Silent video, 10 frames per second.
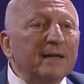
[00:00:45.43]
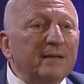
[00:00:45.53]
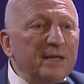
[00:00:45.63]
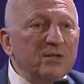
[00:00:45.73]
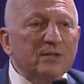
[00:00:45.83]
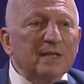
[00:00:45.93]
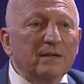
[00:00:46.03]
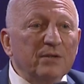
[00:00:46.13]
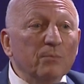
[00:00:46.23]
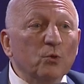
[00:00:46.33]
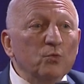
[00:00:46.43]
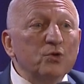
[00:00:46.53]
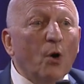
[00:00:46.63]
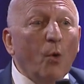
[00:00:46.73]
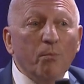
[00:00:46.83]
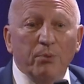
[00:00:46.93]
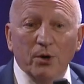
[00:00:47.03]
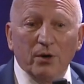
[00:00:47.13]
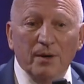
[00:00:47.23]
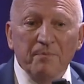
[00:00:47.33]
d'intelligence artificielle, beaucoup de gens ont
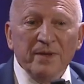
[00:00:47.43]
peur.